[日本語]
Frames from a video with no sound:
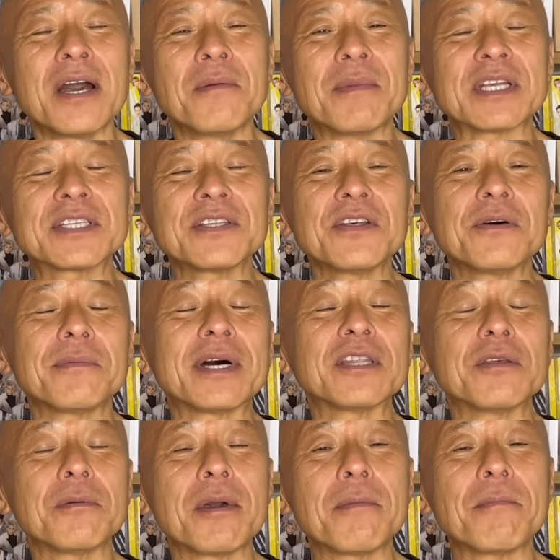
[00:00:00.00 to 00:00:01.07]
まあ、スノーマン
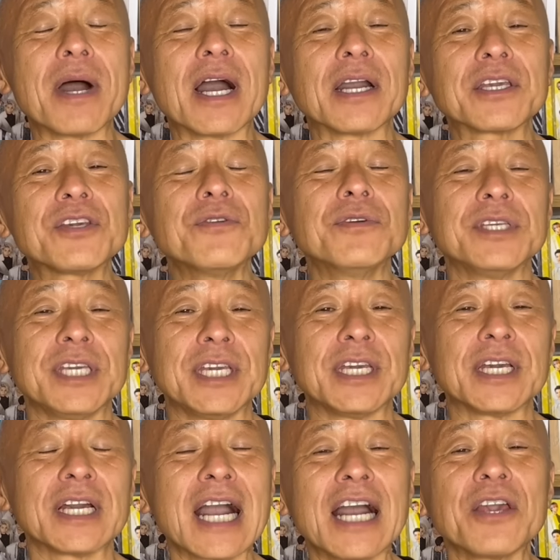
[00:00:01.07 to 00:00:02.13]
のメンバー9人
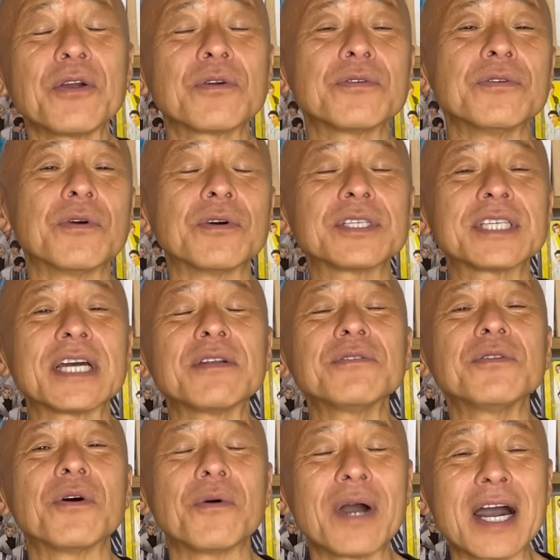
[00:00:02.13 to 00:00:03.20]
がよくおっしゃる
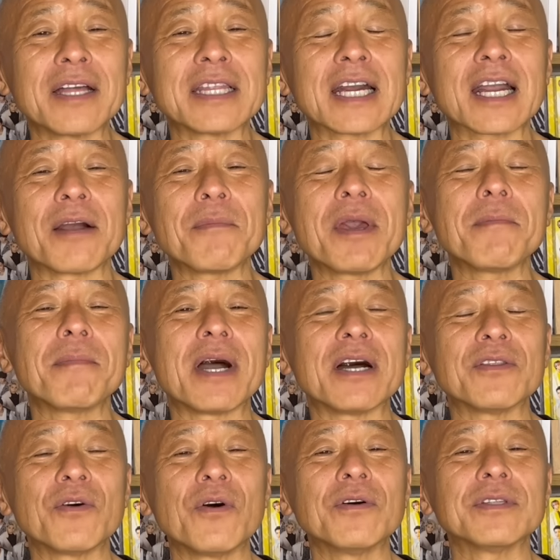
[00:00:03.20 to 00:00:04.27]
のは、なんかメンバー
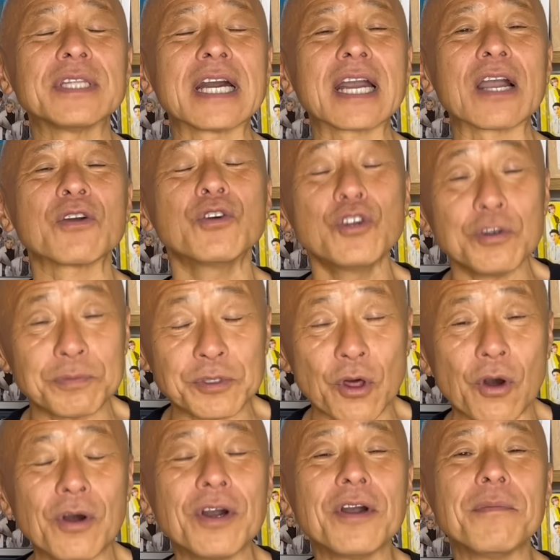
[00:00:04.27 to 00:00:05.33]
の、なんかグループ
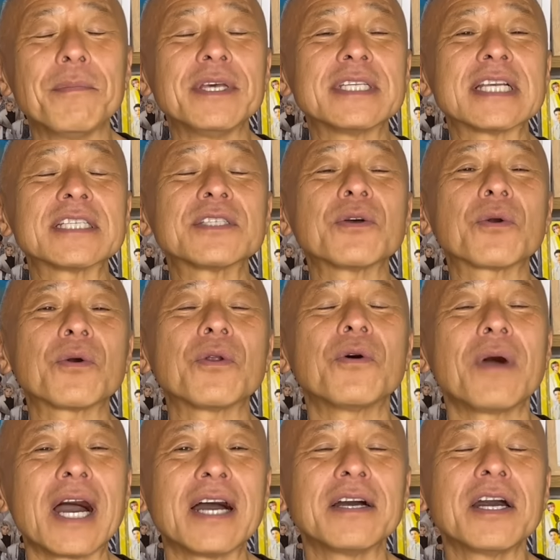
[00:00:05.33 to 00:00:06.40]
の目指すところ
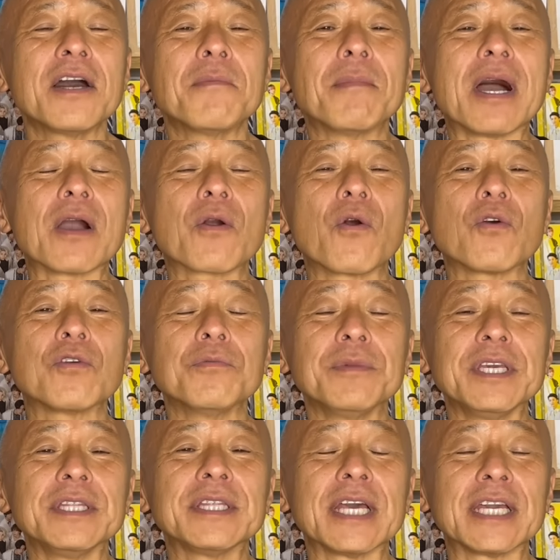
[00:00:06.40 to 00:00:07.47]
は、まあ、国
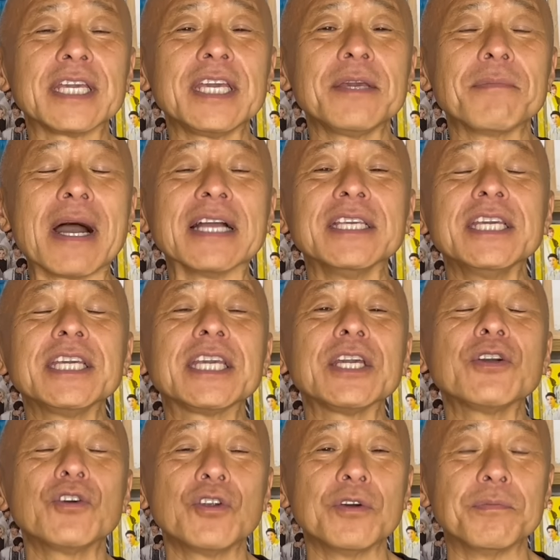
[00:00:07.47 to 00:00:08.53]
民的、まあ、人気
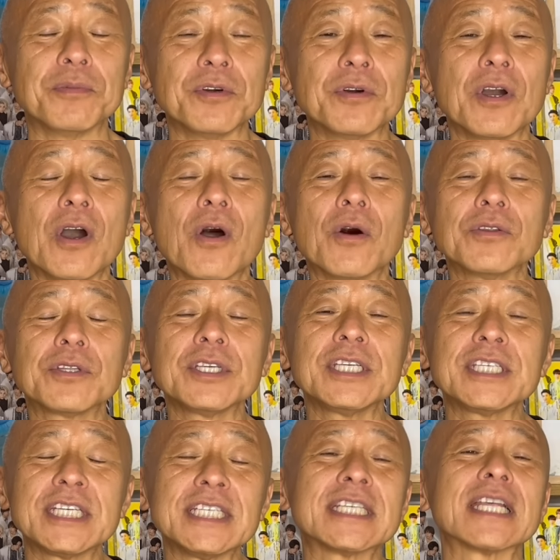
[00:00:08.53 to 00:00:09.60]
グループ、本当に
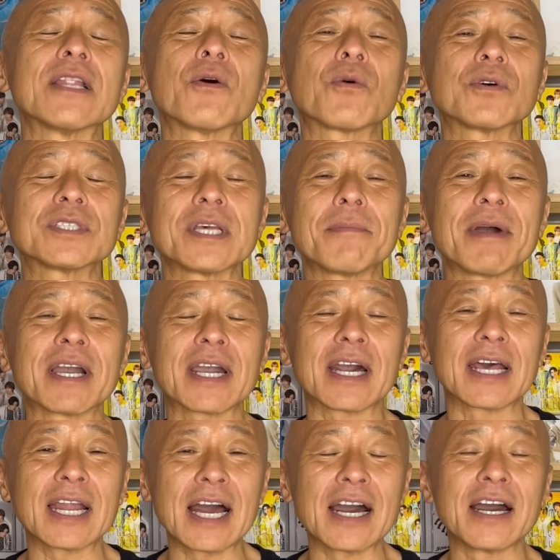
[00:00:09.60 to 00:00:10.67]
小さなお子様
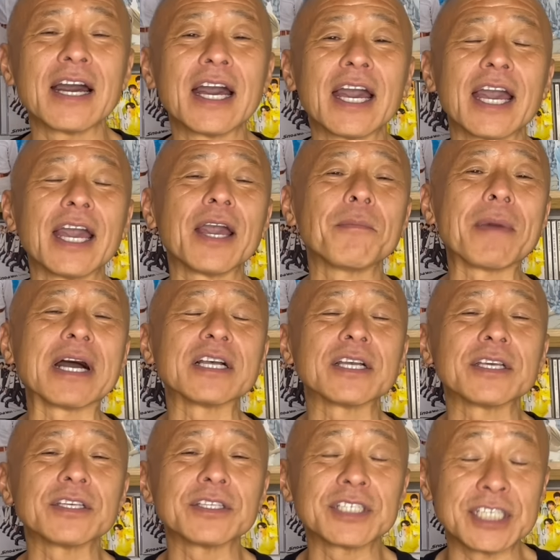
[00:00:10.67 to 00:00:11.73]
から、えー、まあ、
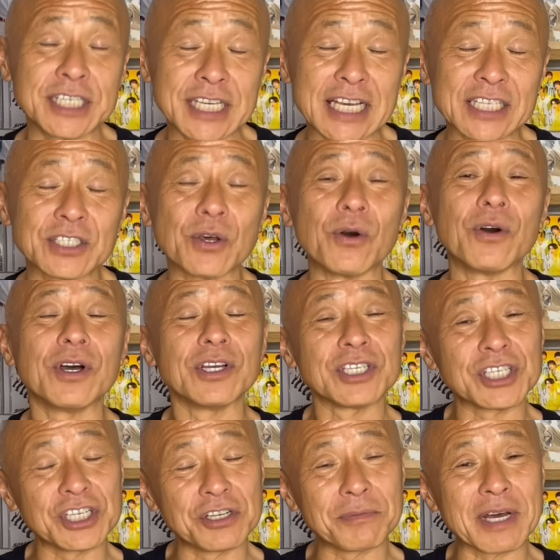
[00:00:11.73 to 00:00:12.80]
シニア層、
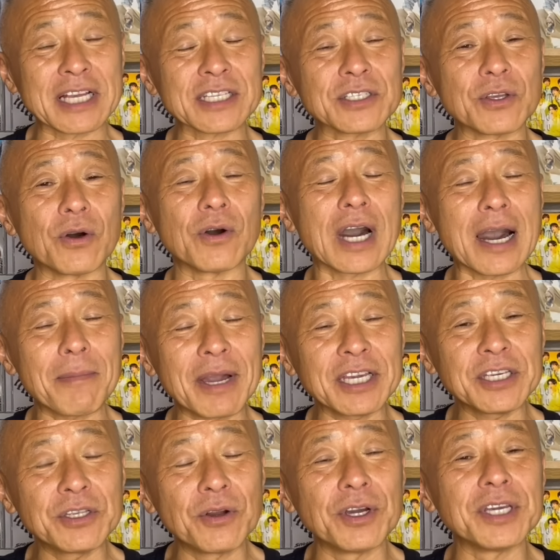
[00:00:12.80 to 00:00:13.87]
シルバー層、幅
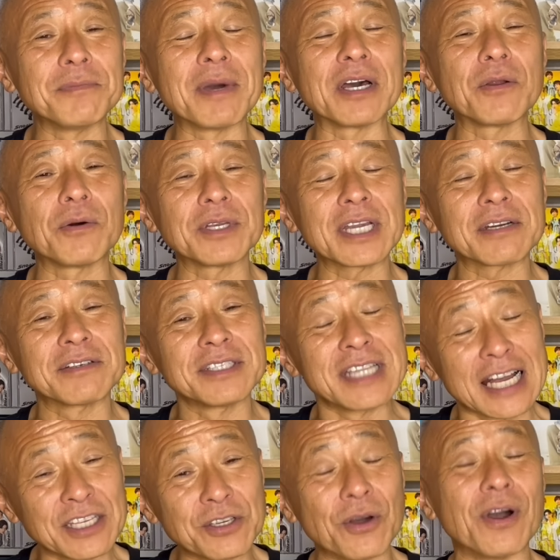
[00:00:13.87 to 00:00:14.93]
広い、まあ、老若
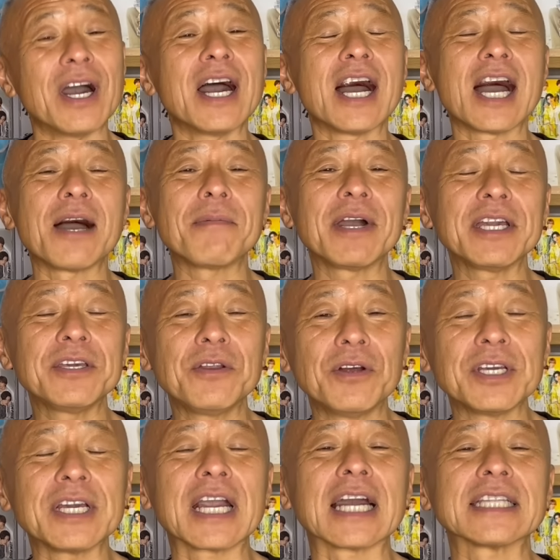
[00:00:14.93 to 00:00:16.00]
男女、幅
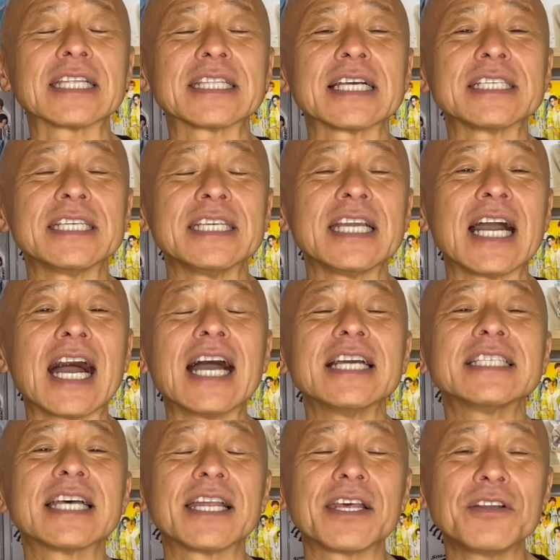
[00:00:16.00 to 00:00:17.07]
広い方たちに愛
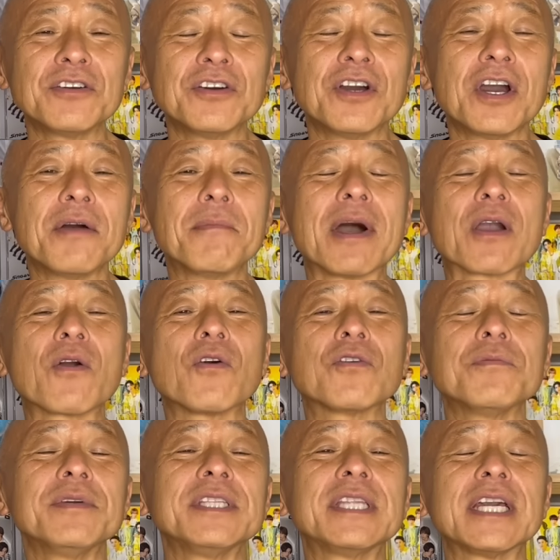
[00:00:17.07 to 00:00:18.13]
される、まあ、
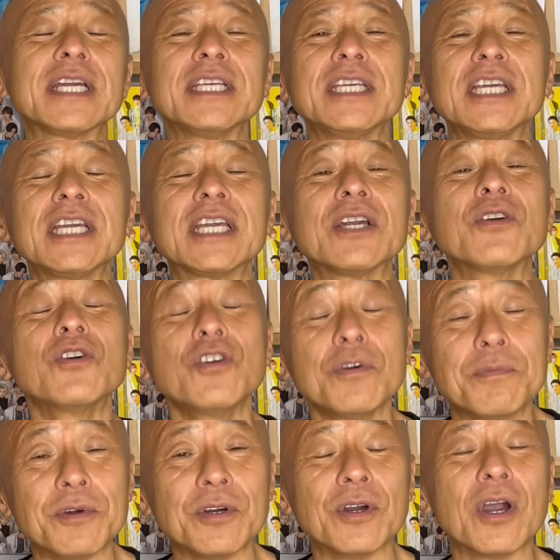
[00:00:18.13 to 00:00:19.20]
国民的人気
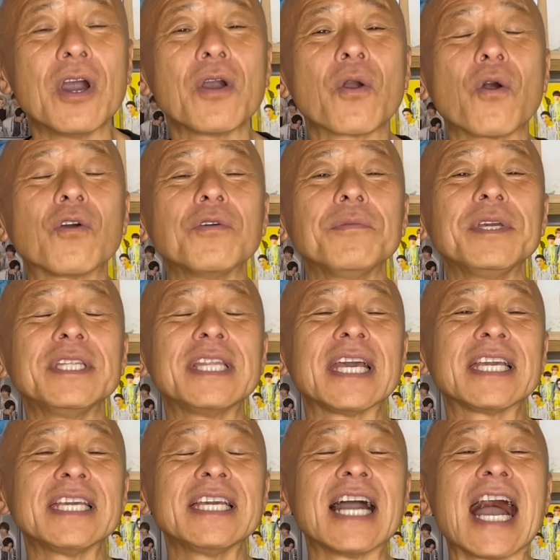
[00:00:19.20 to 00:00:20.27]
グループ、国民
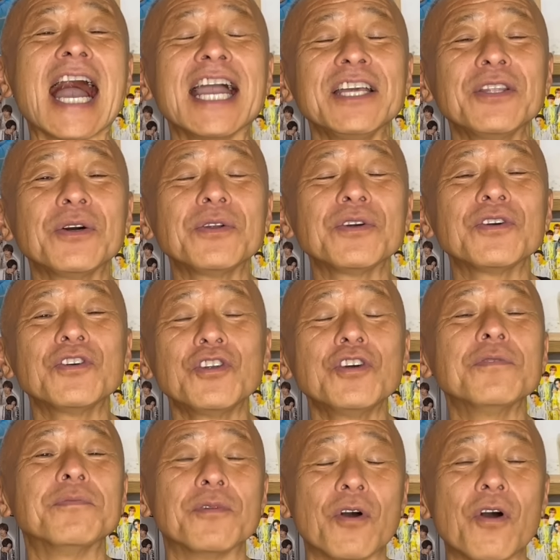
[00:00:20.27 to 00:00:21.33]
的
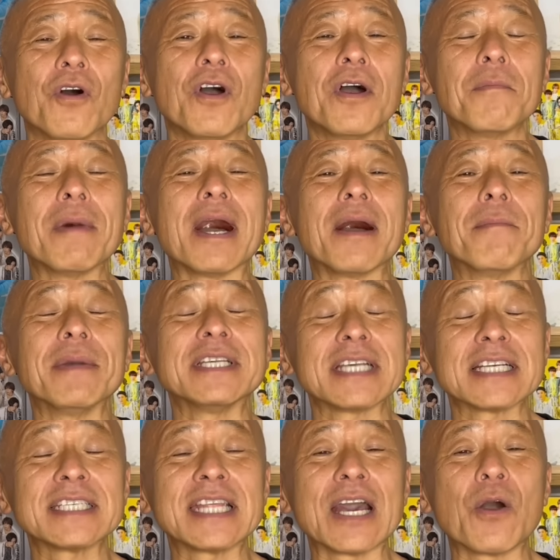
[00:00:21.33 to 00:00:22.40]
アイドルグループを、まあ、目
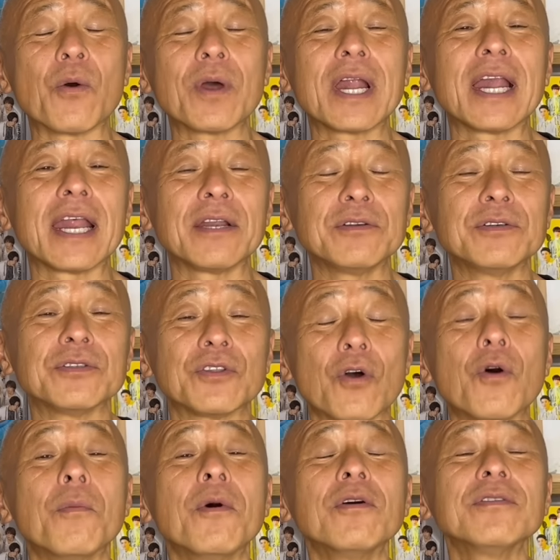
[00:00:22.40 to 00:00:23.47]
指しておられると
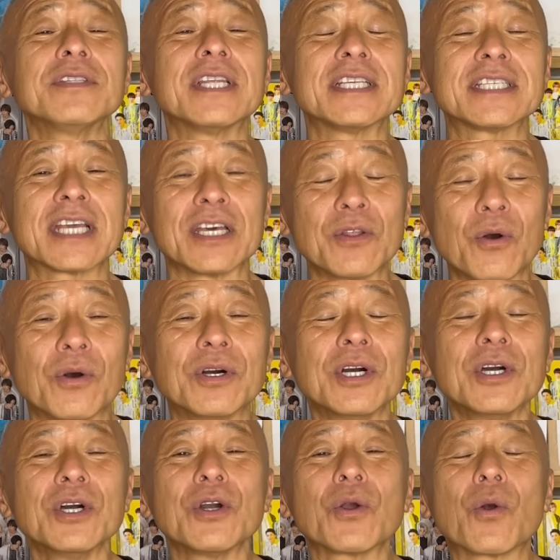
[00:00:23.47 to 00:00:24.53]
思うんですけど、
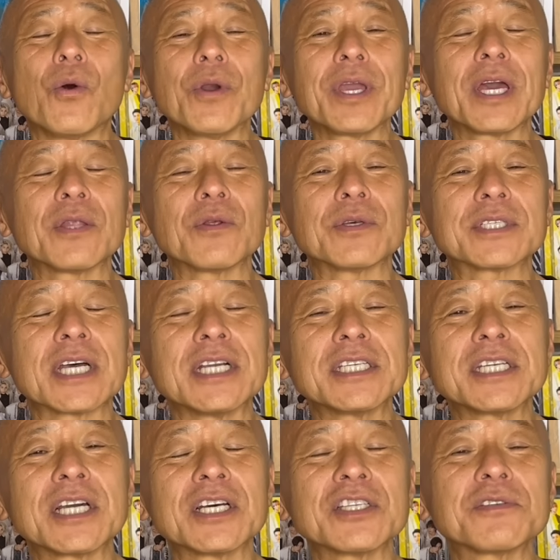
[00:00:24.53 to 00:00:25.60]
今夜の3
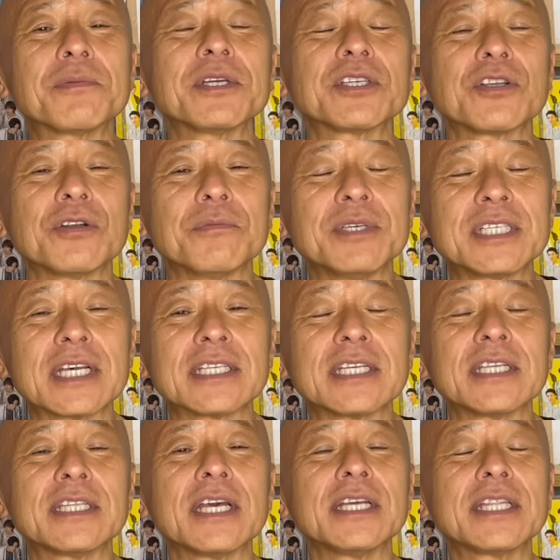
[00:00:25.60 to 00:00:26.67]
時間スペシャル見さ
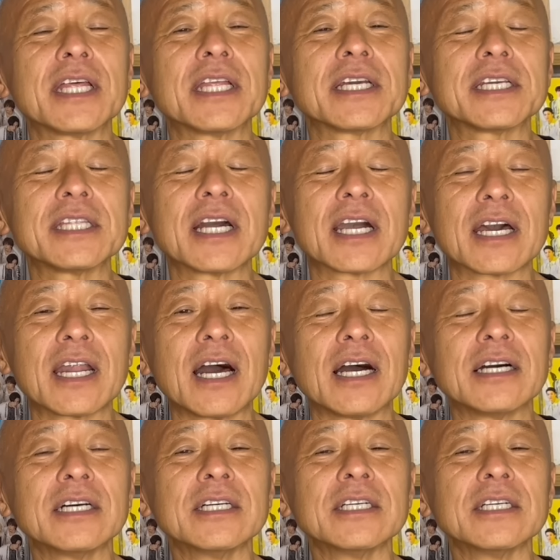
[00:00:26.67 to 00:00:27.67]
せていただきながら、